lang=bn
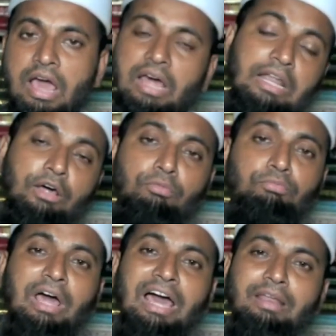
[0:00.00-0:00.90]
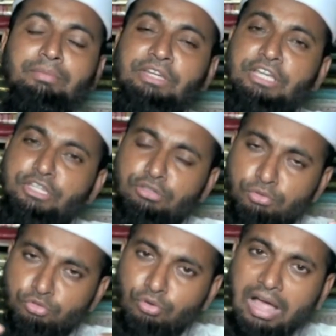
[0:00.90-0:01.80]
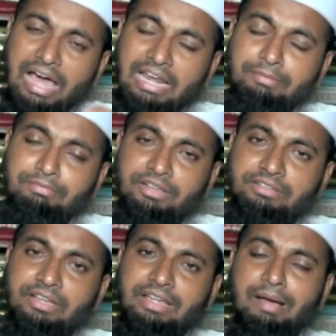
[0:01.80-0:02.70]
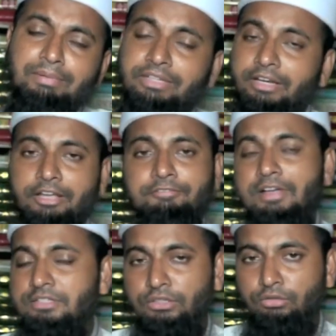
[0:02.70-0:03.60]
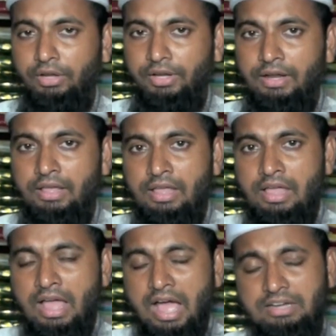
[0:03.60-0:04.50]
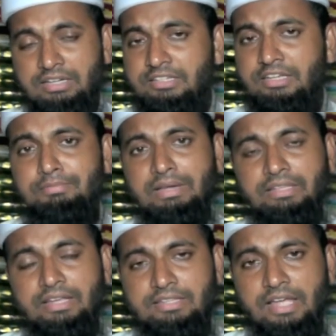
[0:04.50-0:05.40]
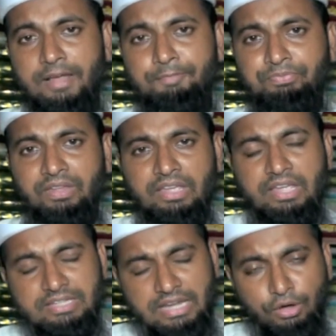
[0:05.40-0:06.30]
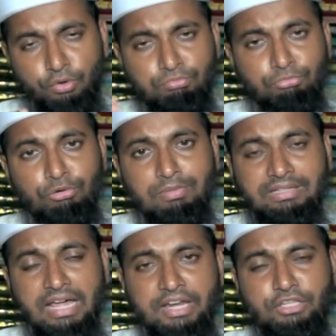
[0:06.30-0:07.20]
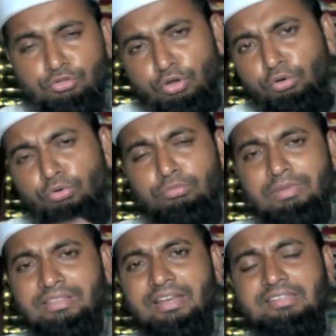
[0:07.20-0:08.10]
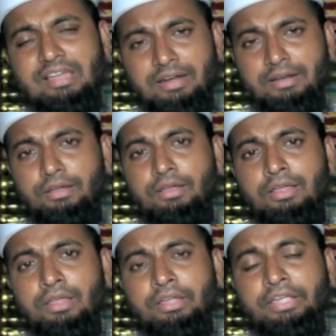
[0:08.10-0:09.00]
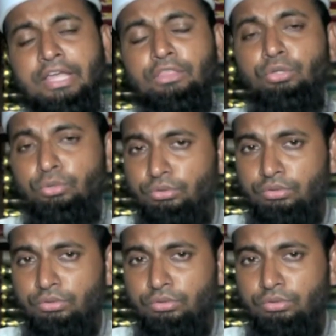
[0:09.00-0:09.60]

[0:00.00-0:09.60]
আল্লাহ রব্বুল্লা আলমিন এই সমস্ত আলেমদের থেকে আমাদেরকে হেফাজত করেন হাটহাজারি মাদ্রাসা এটা উম্মুল মাদারিস সকল মাদ্রাসার কেন্দ্র